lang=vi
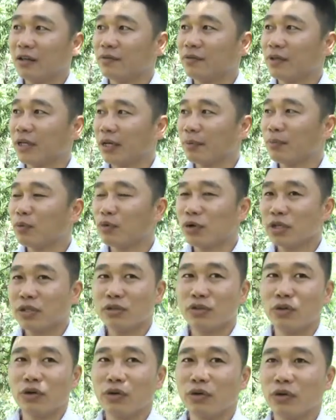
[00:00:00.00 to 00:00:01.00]
về cái mục đích
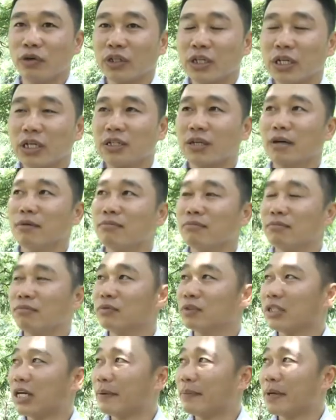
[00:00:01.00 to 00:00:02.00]
chuyển đổi cây
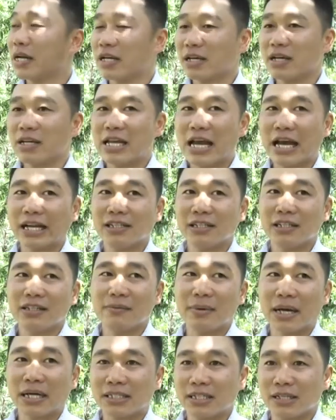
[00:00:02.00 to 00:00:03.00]
trồng đặc biệt là cây nhãn trên
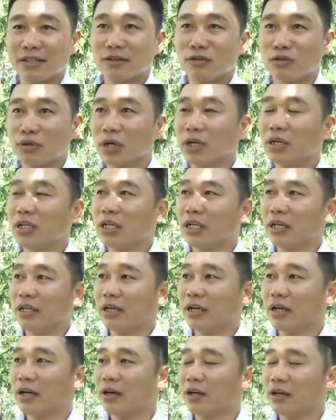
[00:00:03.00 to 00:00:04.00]
địa bàn xã Trường Xuân
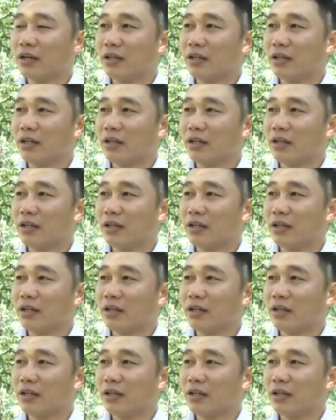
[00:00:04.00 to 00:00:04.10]
thì uh,